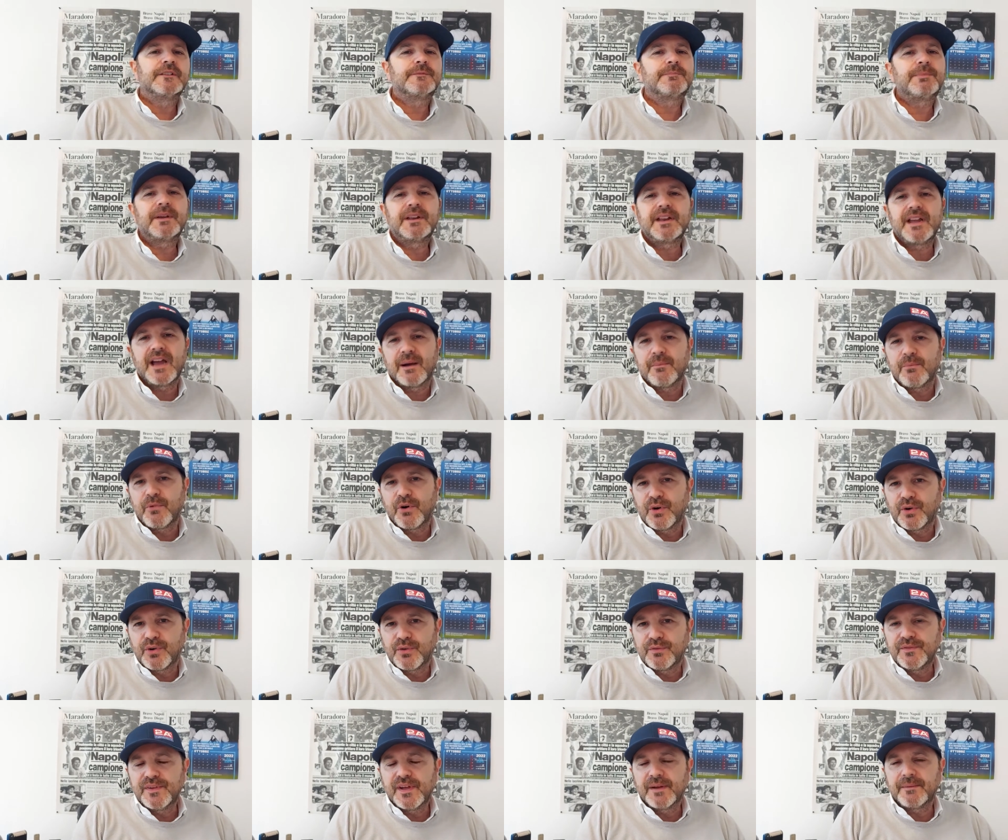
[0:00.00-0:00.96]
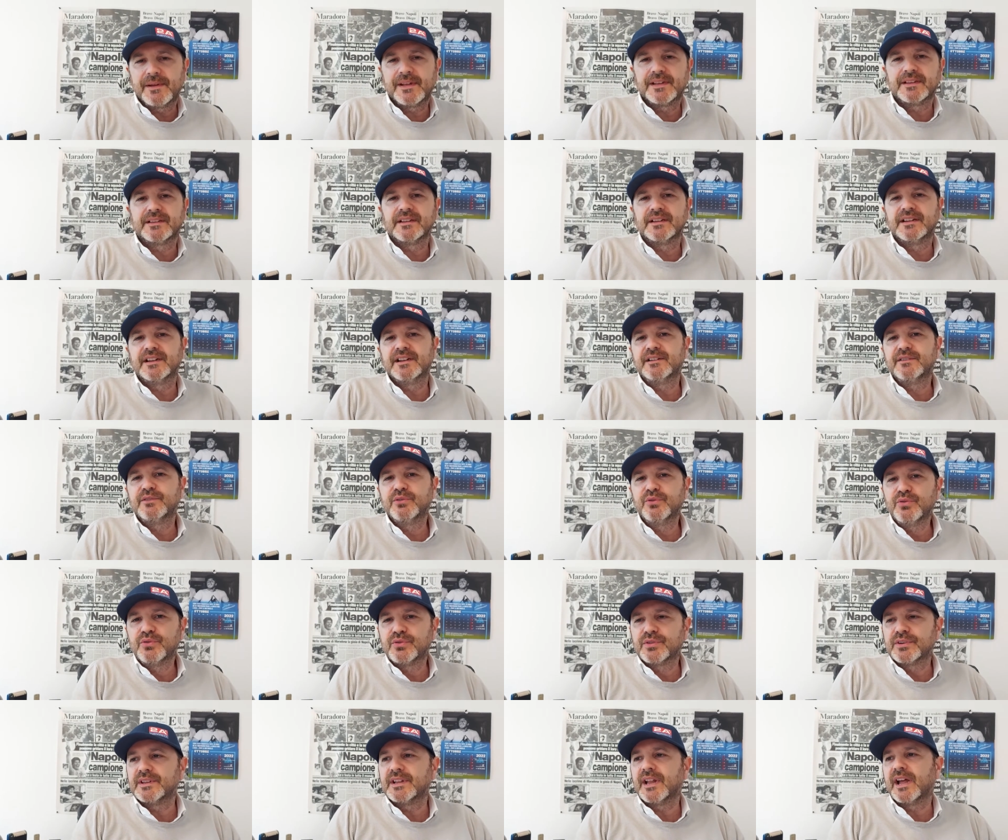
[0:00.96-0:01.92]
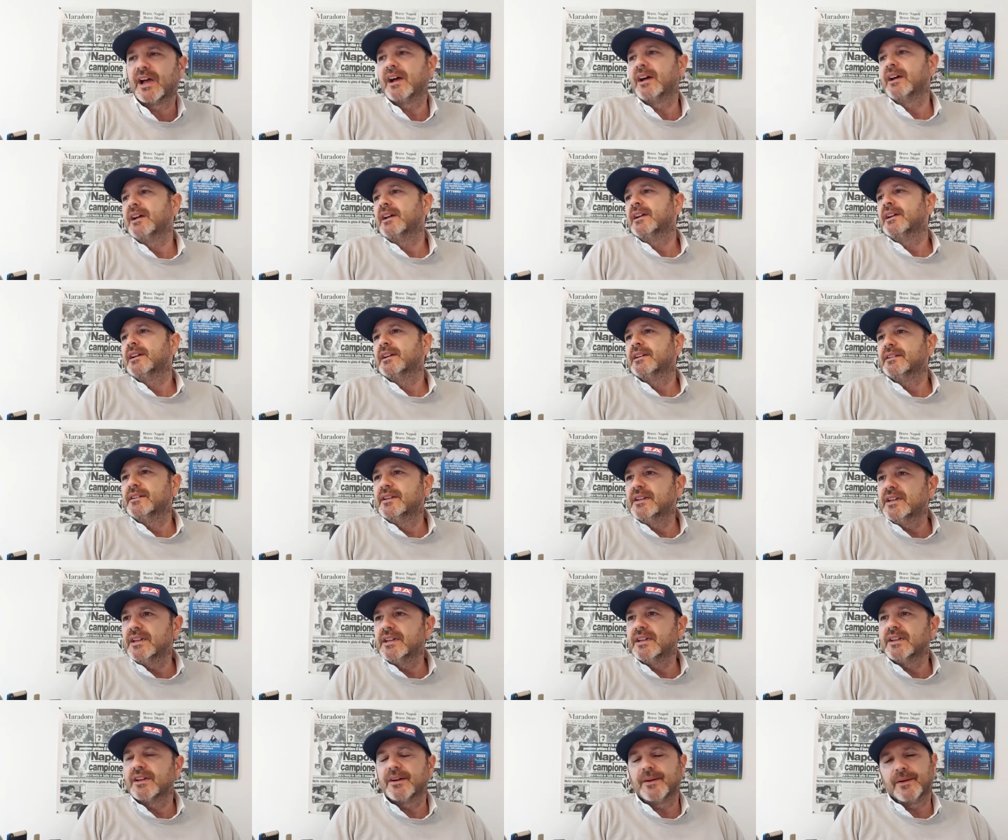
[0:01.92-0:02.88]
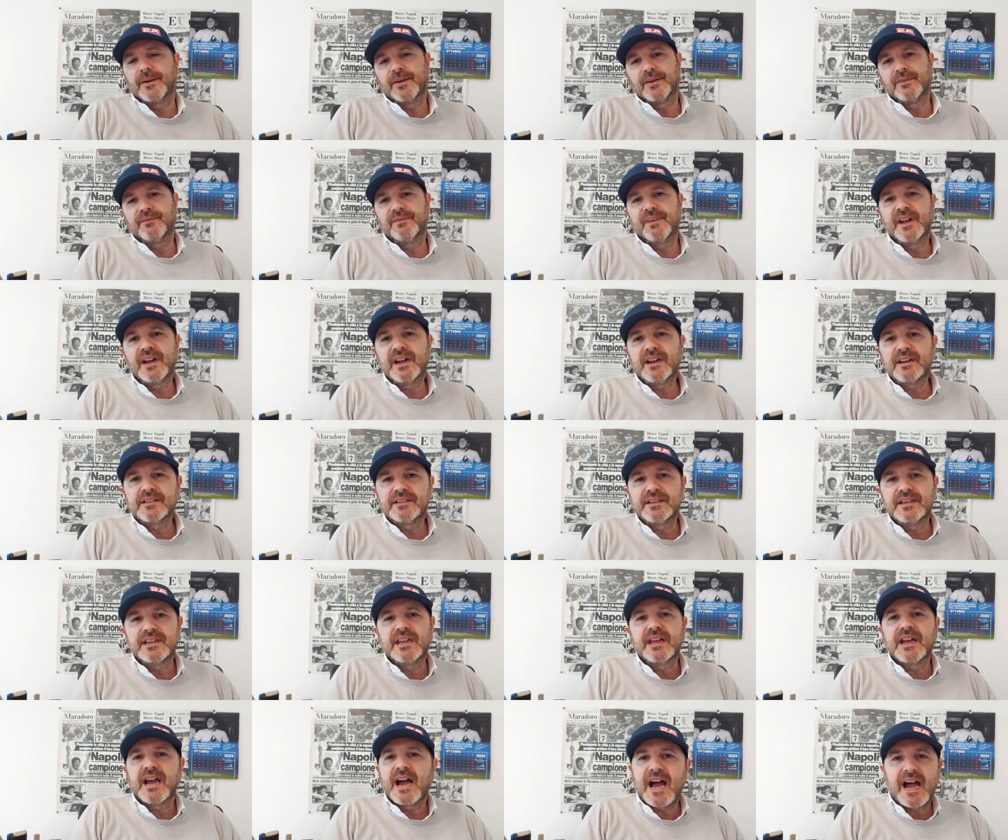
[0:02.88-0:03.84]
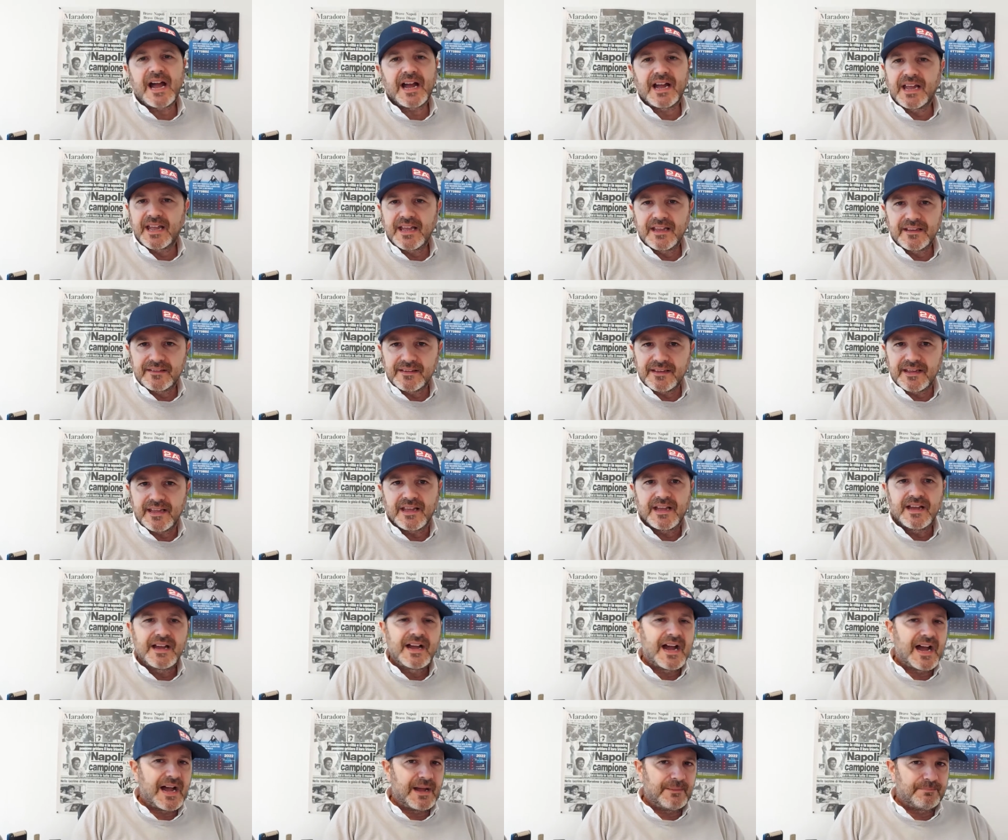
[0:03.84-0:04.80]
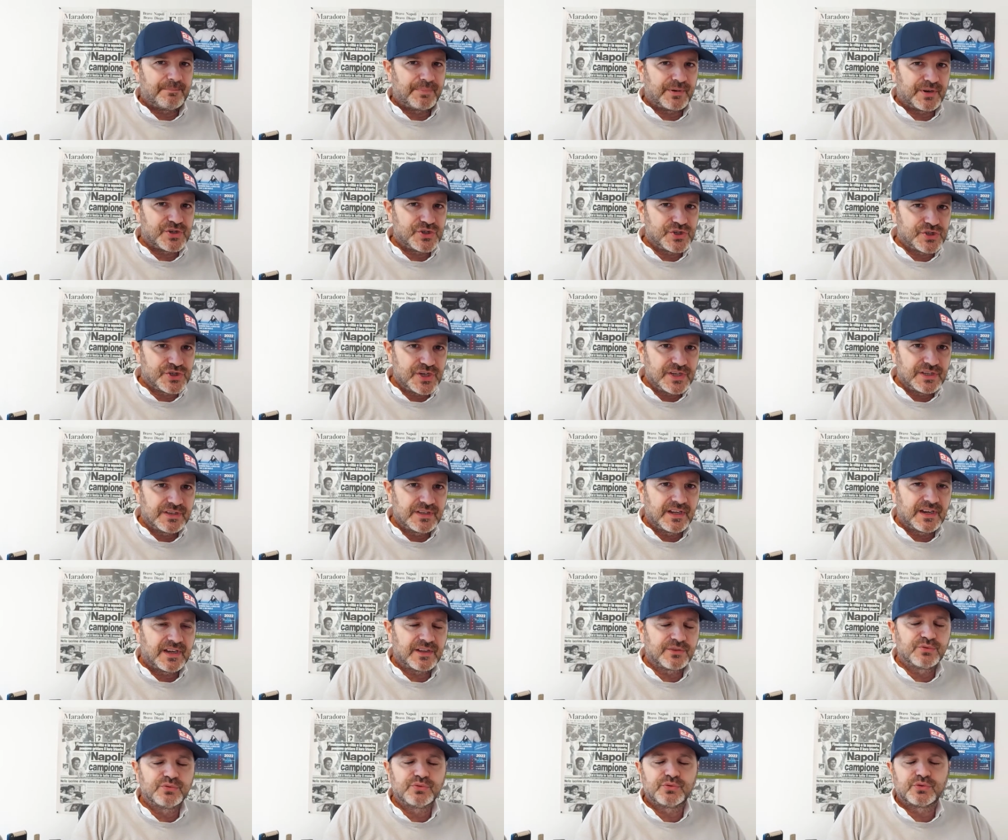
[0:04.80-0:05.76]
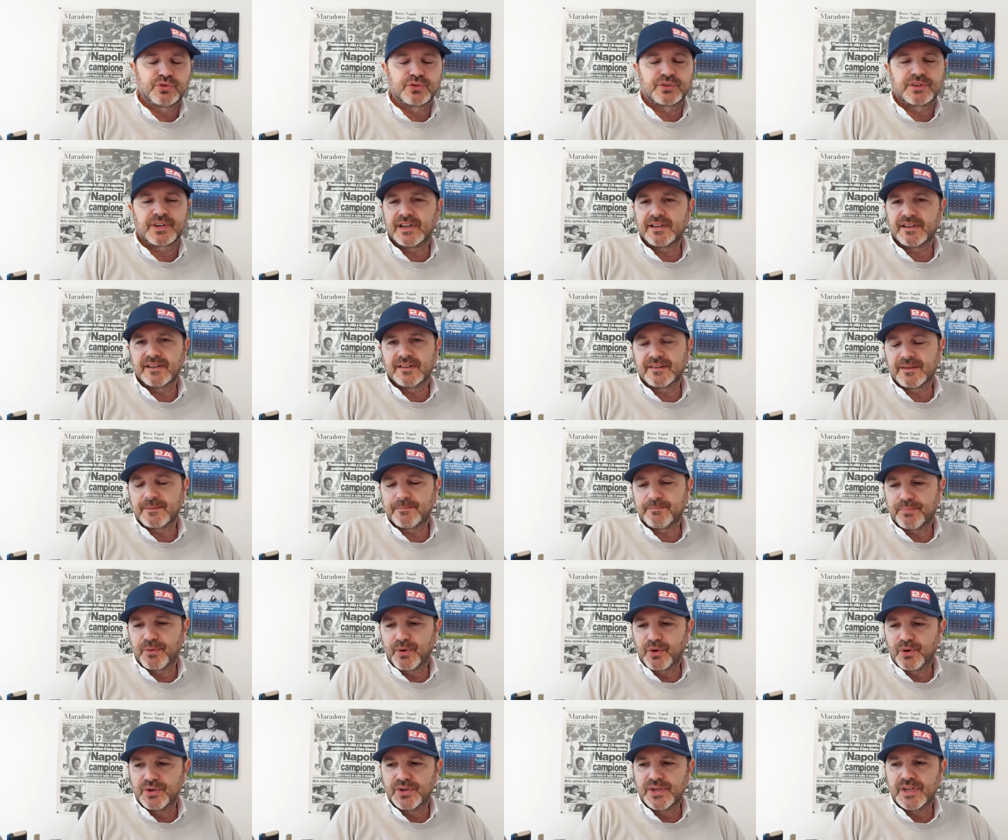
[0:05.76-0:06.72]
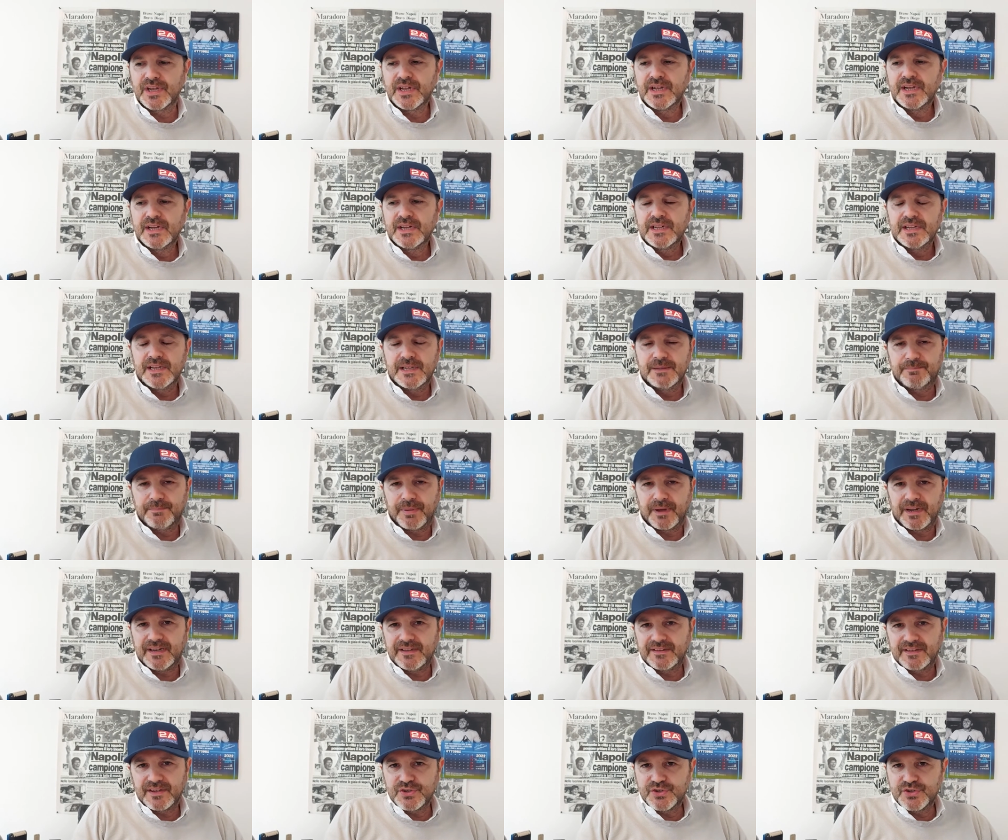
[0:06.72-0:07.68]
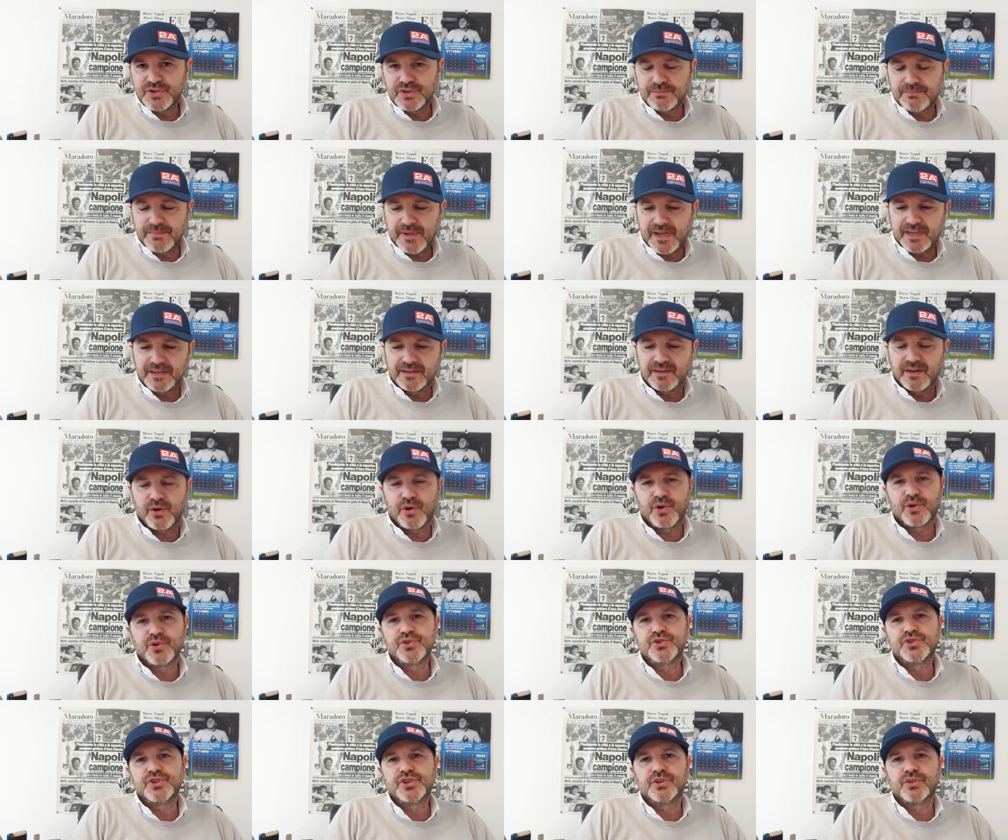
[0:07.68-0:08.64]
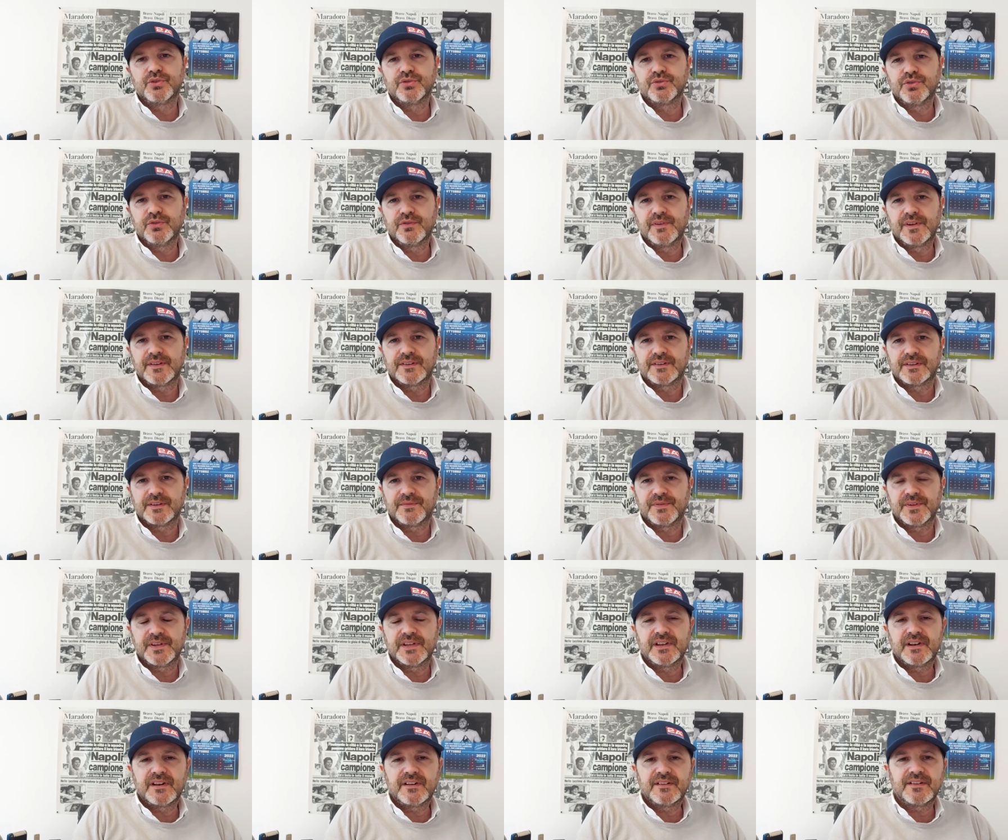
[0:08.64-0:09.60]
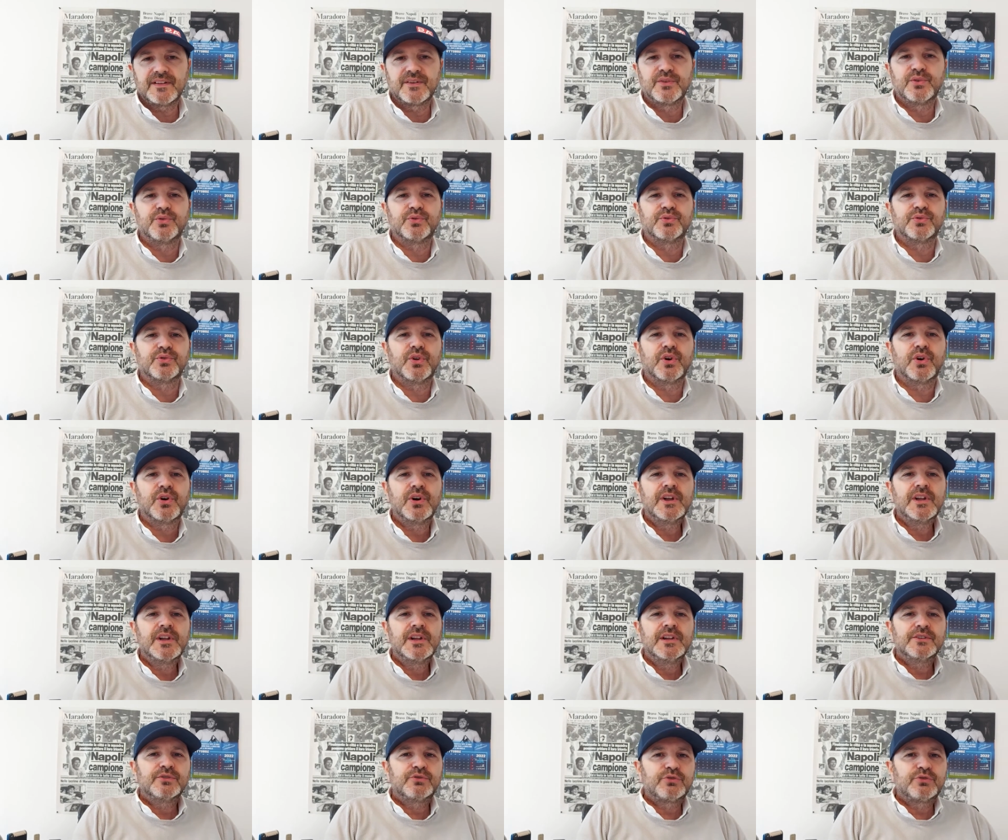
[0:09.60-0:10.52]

Speriamo ovviamente nell'urna di eh, venerdì, anche se a prescindere da tutto, tranne se poi il Paris Saint Germain oggi non dovesse finire secondo,